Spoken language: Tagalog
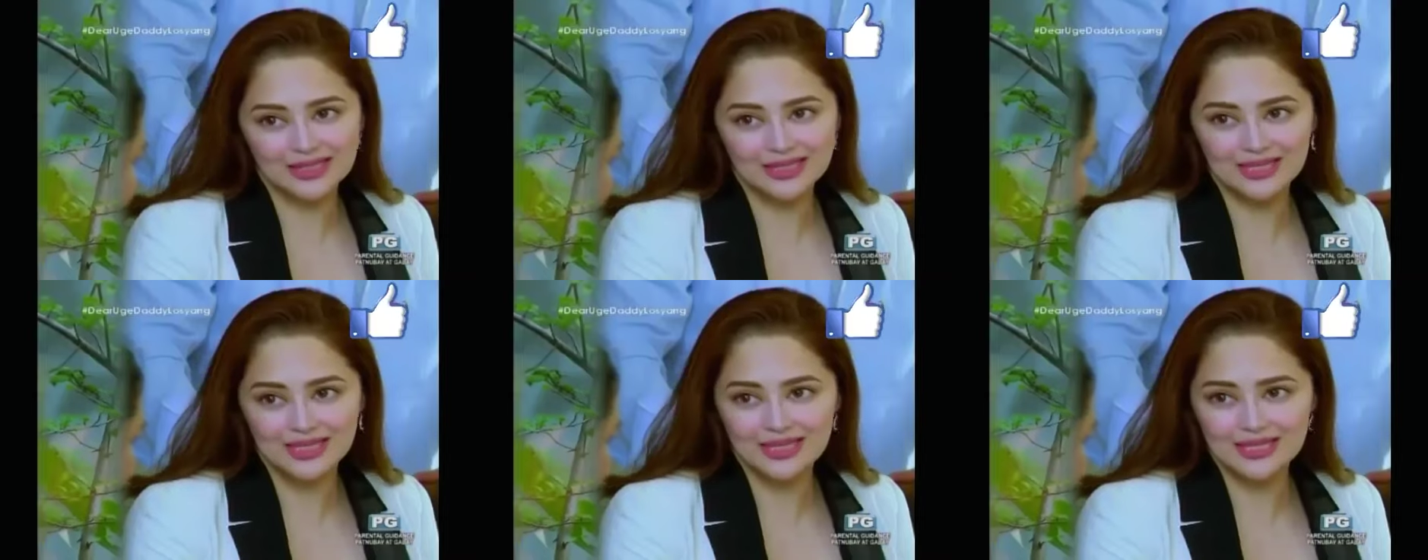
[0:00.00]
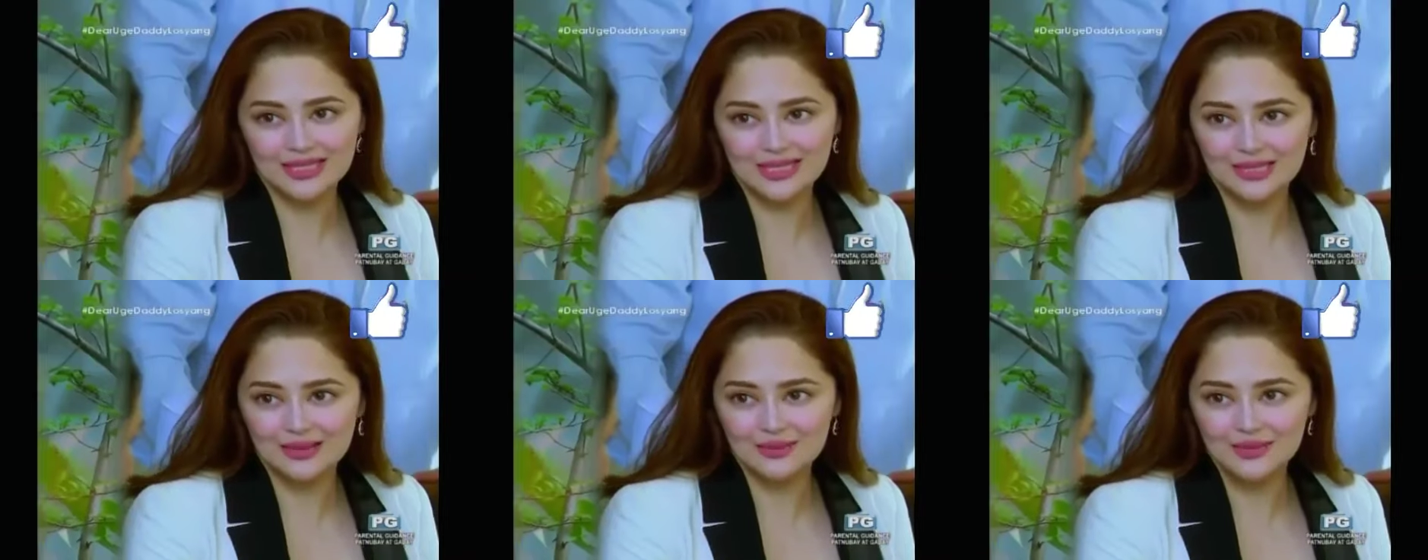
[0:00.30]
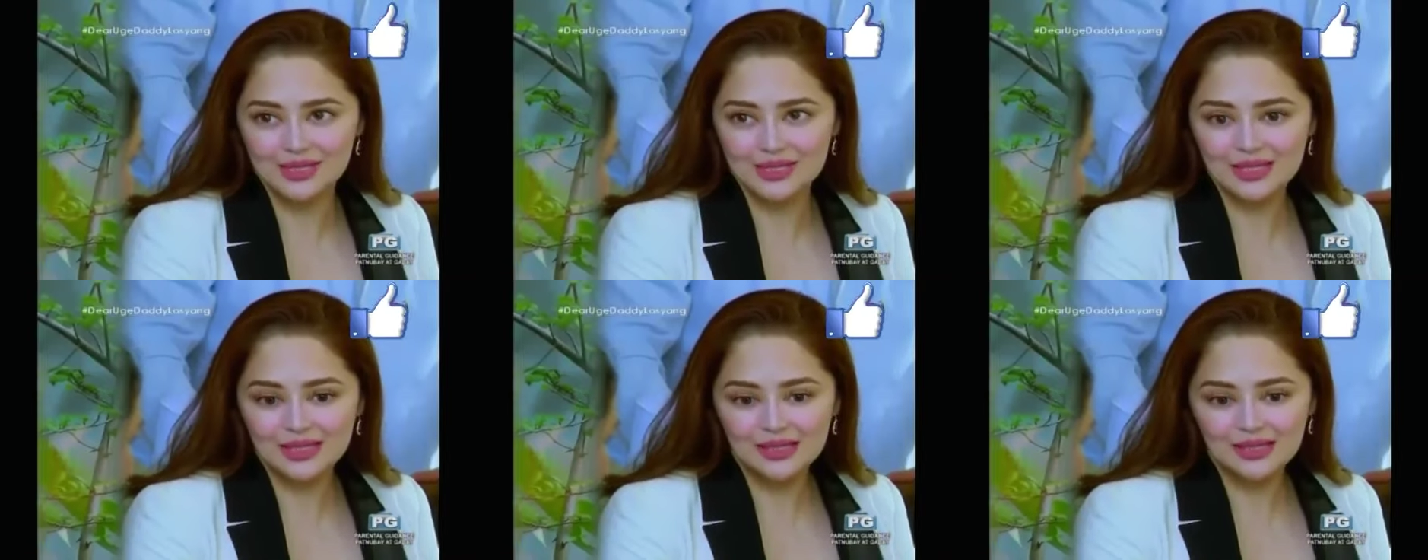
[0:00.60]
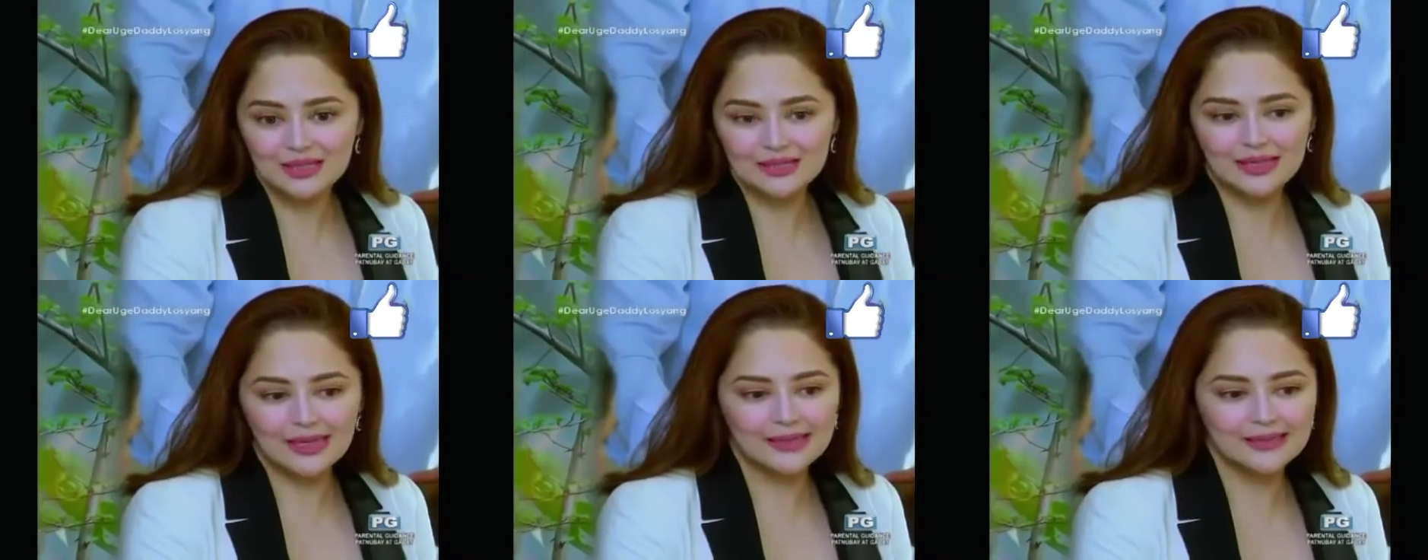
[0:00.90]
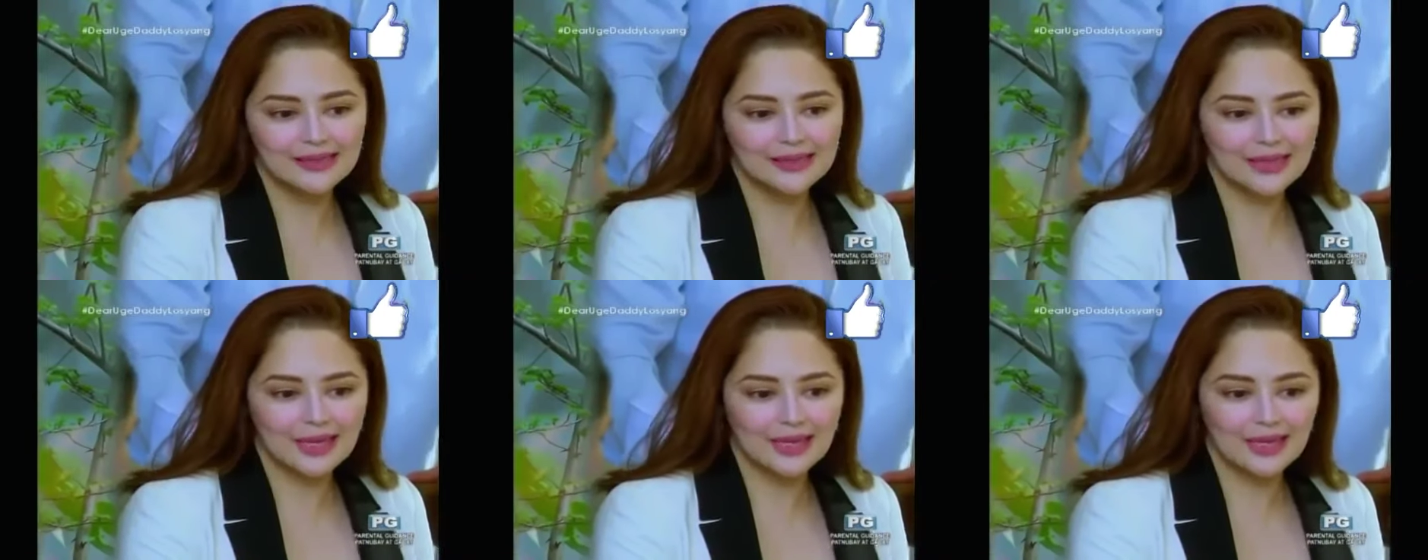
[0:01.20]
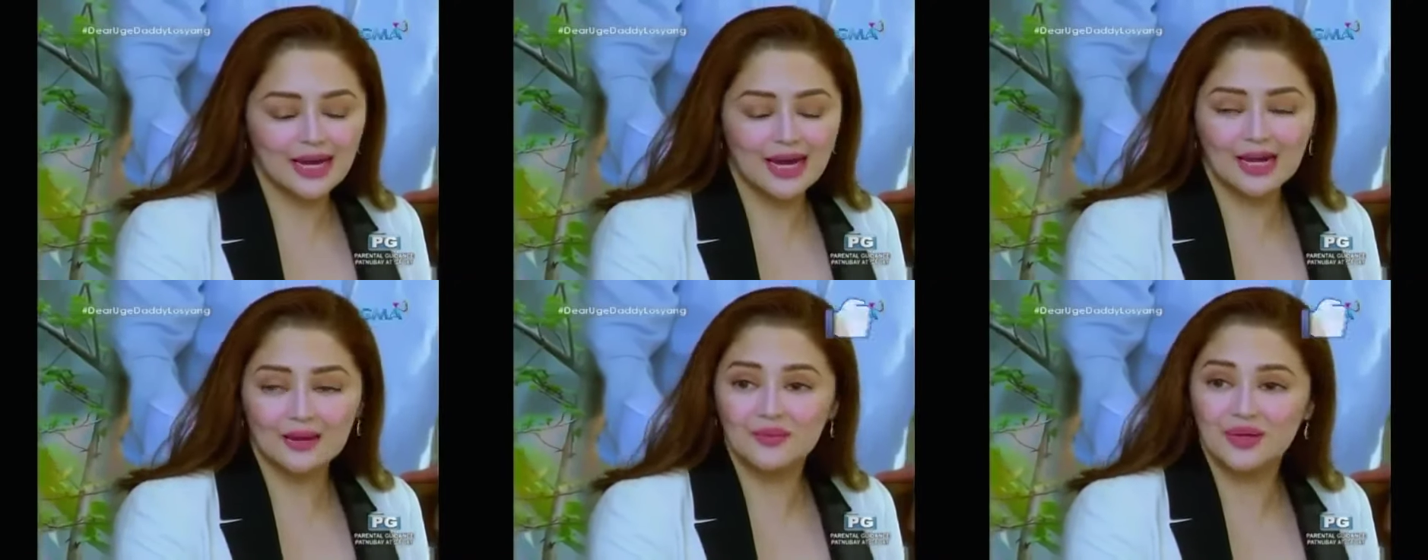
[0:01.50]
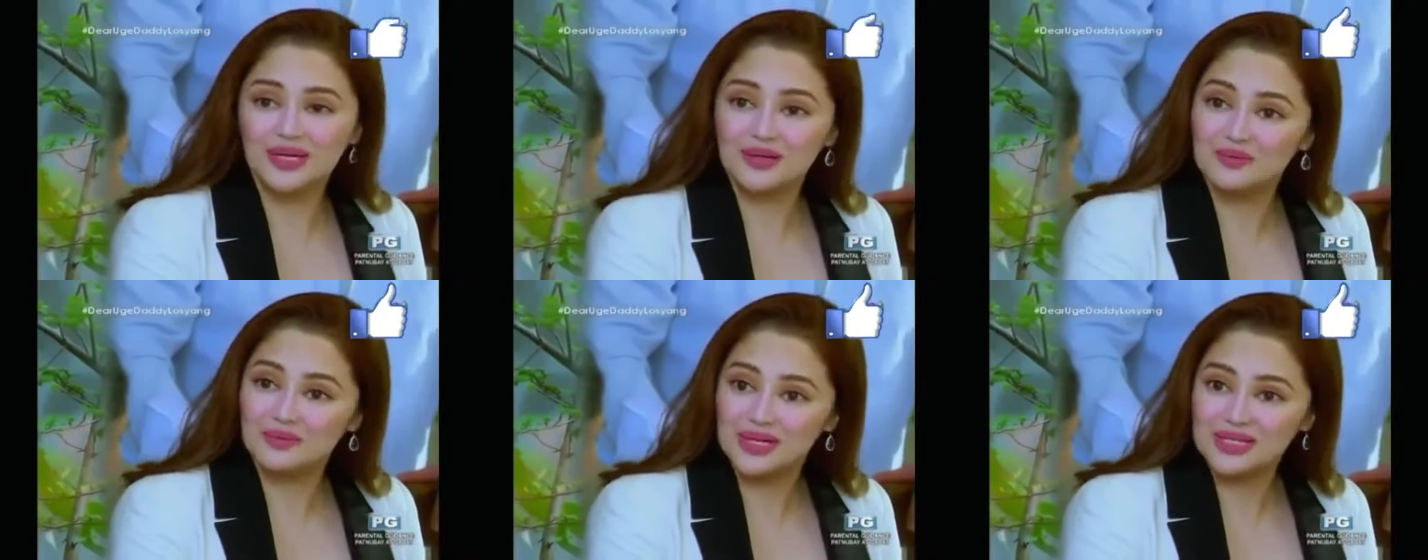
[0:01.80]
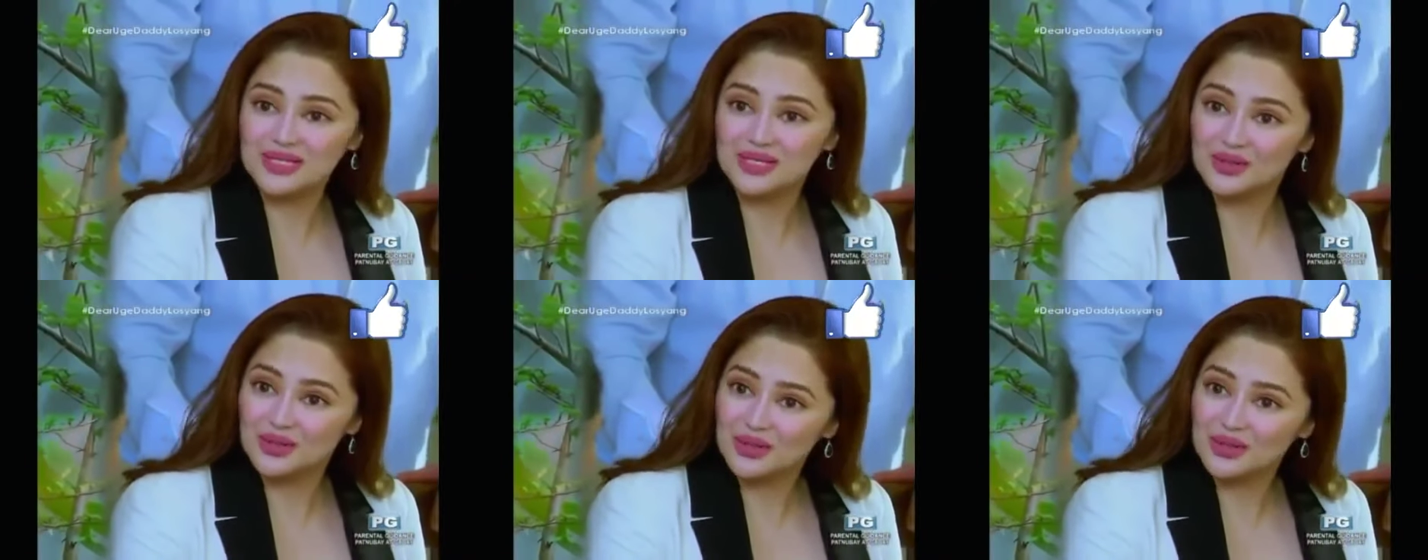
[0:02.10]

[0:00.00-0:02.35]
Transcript: ng criticisms na hindi kailangan maging